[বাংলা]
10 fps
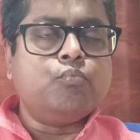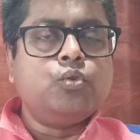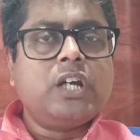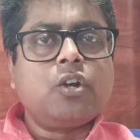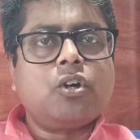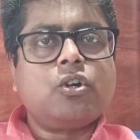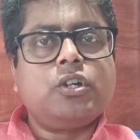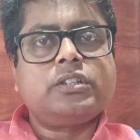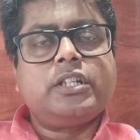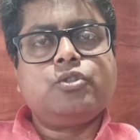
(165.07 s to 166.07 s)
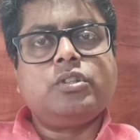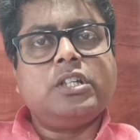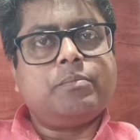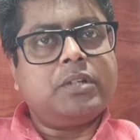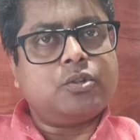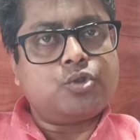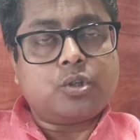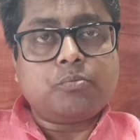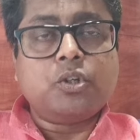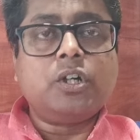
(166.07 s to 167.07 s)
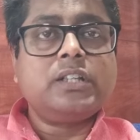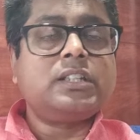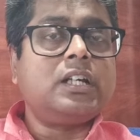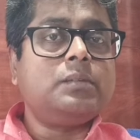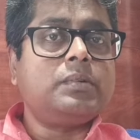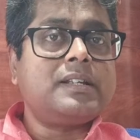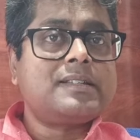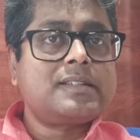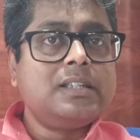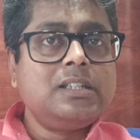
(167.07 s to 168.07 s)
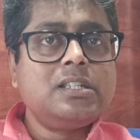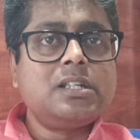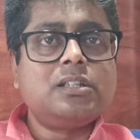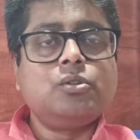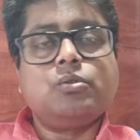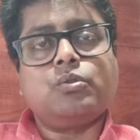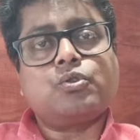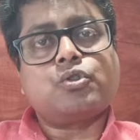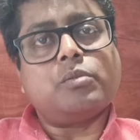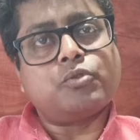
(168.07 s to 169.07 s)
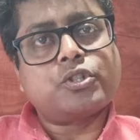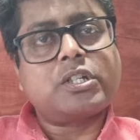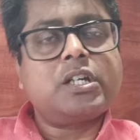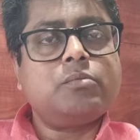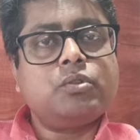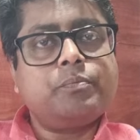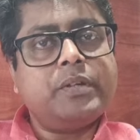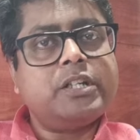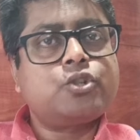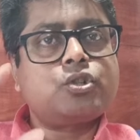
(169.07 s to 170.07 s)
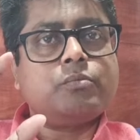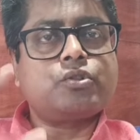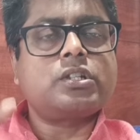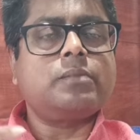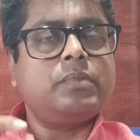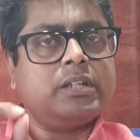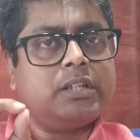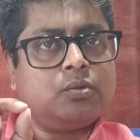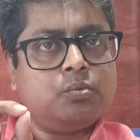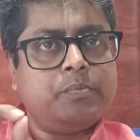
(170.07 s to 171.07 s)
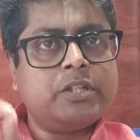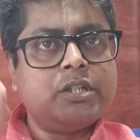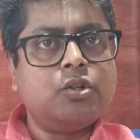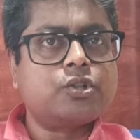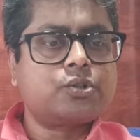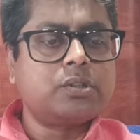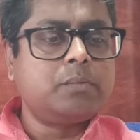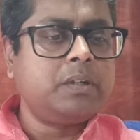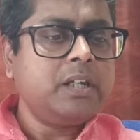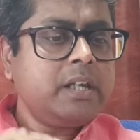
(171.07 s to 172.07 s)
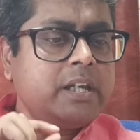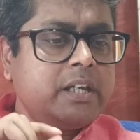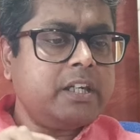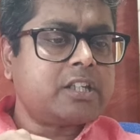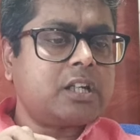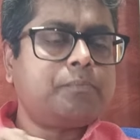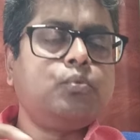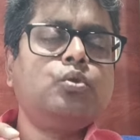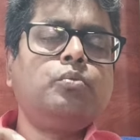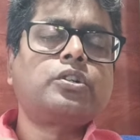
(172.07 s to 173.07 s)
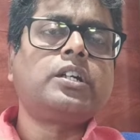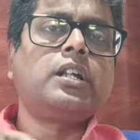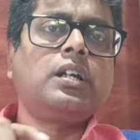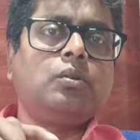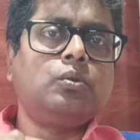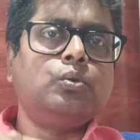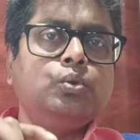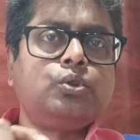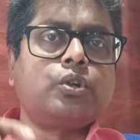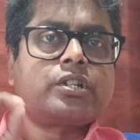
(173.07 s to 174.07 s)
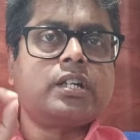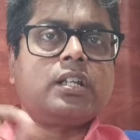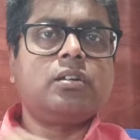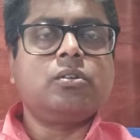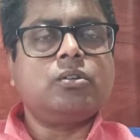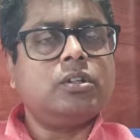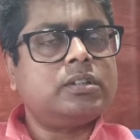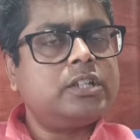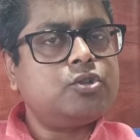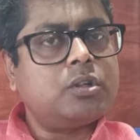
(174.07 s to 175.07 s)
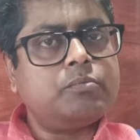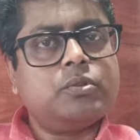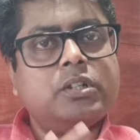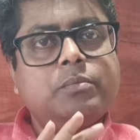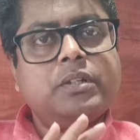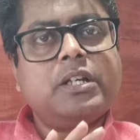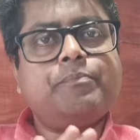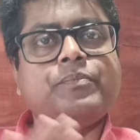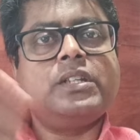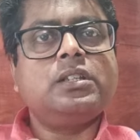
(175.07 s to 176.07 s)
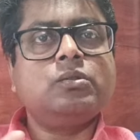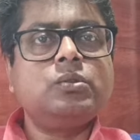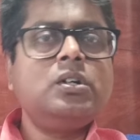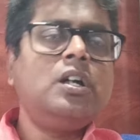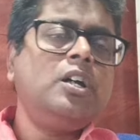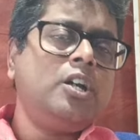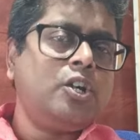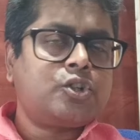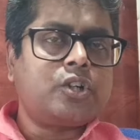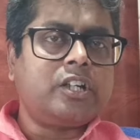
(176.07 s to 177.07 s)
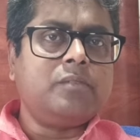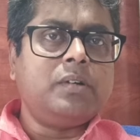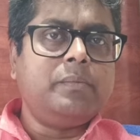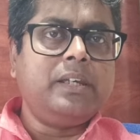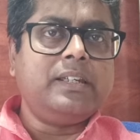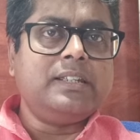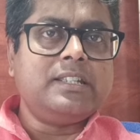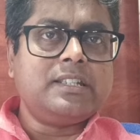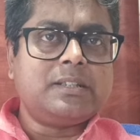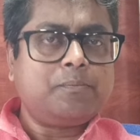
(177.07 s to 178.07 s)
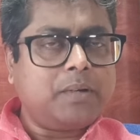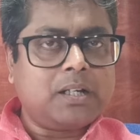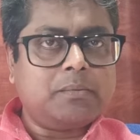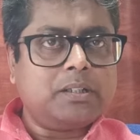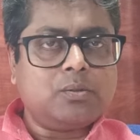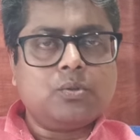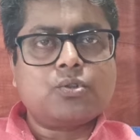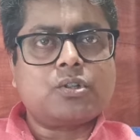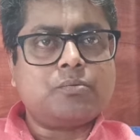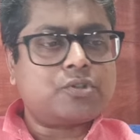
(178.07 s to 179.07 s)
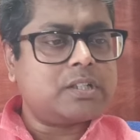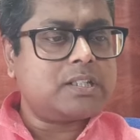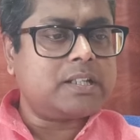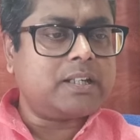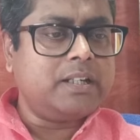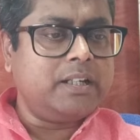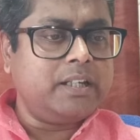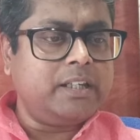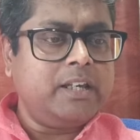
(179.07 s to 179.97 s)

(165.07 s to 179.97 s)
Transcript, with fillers: মূলা নক্ষত্রে যদি আপনার জন্ম হয় তাহলে পরে স্কিন জাতীয় কোনো সমস্যা এবং পেটের সমস্যা আপনাকে একটু বেশি কষ্ট দেবে এছাড়া পূর্বসাড়া ও উত্তরসাড়া নক্ষত্রে জন্ম হলে পরে আপনি কিন্তু সঠিকভাবে এগিয়ে যেতে পারবেন কোনো সমস্যার জায়গা নেই